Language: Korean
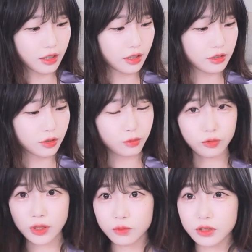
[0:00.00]
아니 그럼
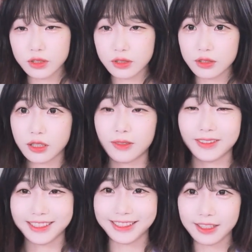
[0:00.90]
유당불내증인
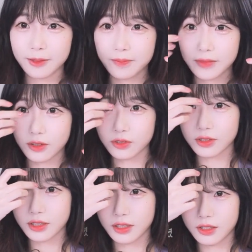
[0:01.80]
사람들은
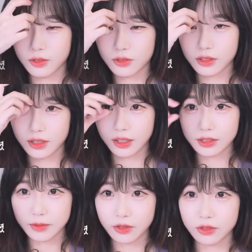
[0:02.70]
어떻게 어떻게
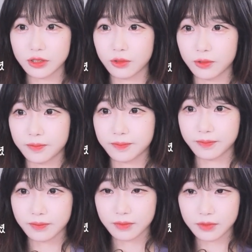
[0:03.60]
가슴이 커지라고? 매일
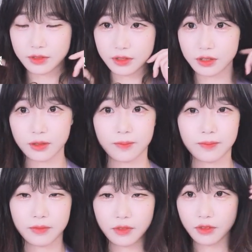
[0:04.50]
2시간씩
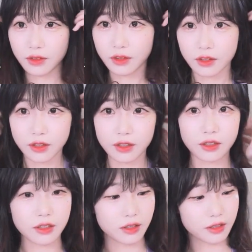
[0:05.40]
필테조지면
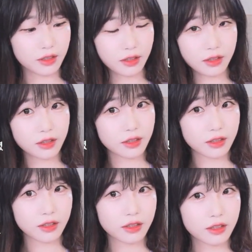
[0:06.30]
꿀만 벌크
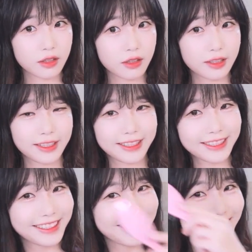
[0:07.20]
될걸요
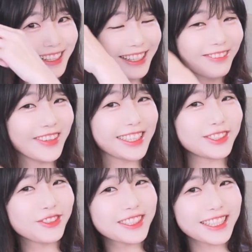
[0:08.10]
아마도 매일
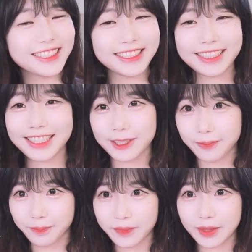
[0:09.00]
2시간씩
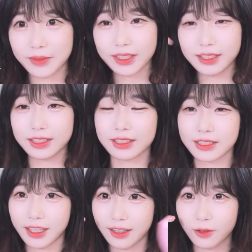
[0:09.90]

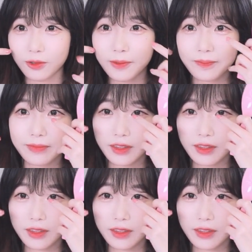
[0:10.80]
필라테스를 하라고?